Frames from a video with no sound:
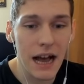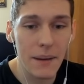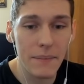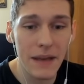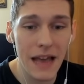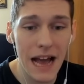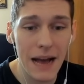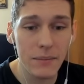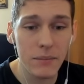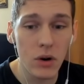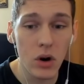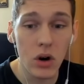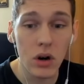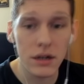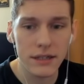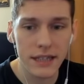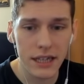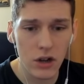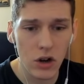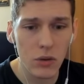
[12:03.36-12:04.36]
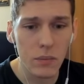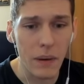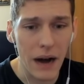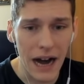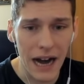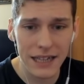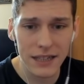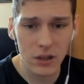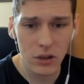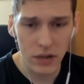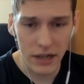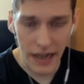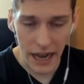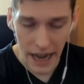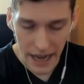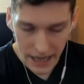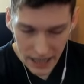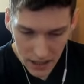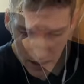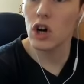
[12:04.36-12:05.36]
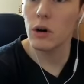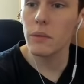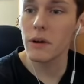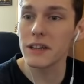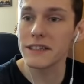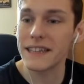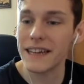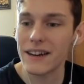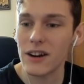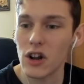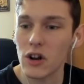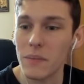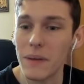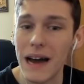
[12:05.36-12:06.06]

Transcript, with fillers: Abbiamo il terror bite, ok Dopo il terror